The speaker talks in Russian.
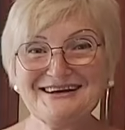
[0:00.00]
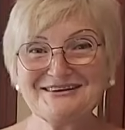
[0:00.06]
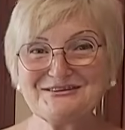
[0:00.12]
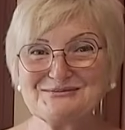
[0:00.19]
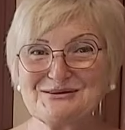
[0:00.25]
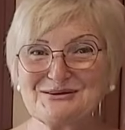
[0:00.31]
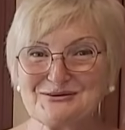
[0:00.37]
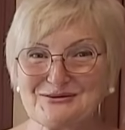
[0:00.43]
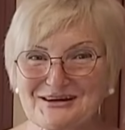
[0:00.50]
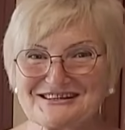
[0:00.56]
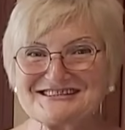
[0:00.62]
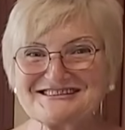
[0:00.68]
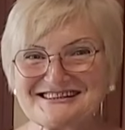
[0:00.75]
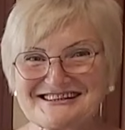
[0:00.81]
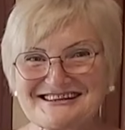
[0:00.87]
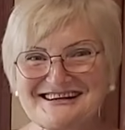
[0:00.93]
Думаю,
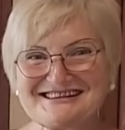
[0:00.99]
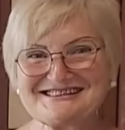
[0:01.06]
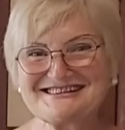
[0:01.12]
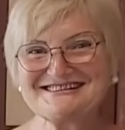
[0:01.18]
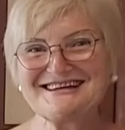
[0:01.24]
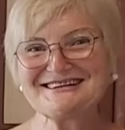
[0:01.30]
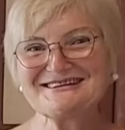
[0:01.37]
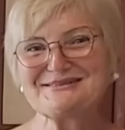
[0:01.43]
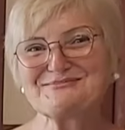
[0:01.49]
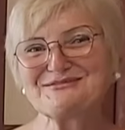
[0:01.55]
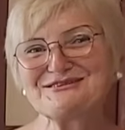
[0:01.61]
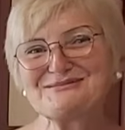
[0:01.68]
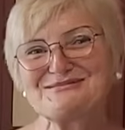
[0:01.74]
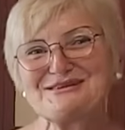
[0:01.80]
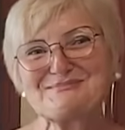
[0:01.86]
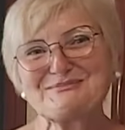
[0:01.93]
вот зараза, надо
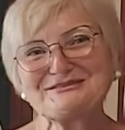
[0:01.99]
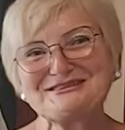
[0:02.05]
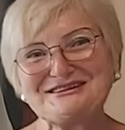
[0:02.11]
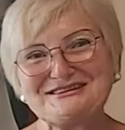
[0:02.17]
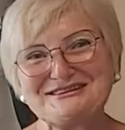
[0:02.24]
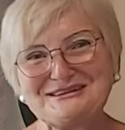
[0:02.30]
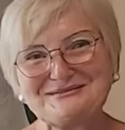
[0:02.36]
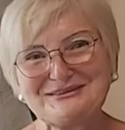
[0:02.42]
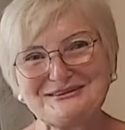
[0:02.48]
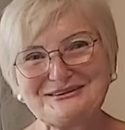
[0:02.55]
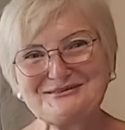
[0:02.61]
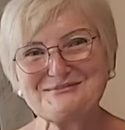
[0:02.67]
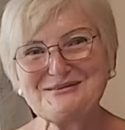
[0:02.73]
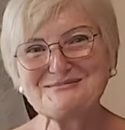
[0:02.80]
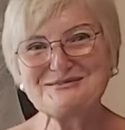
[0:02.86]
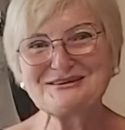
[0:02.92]
было мне подойти в
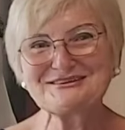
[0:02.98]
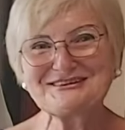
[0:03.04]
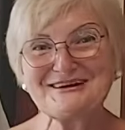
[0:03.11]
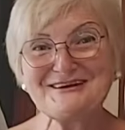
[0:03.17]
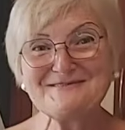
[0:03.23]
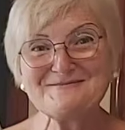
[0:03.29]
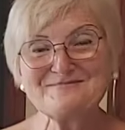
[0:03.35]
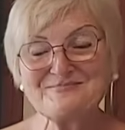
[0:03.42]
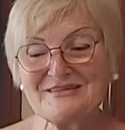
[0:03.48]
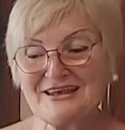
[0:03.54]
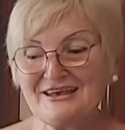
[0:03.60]
этот момент, а.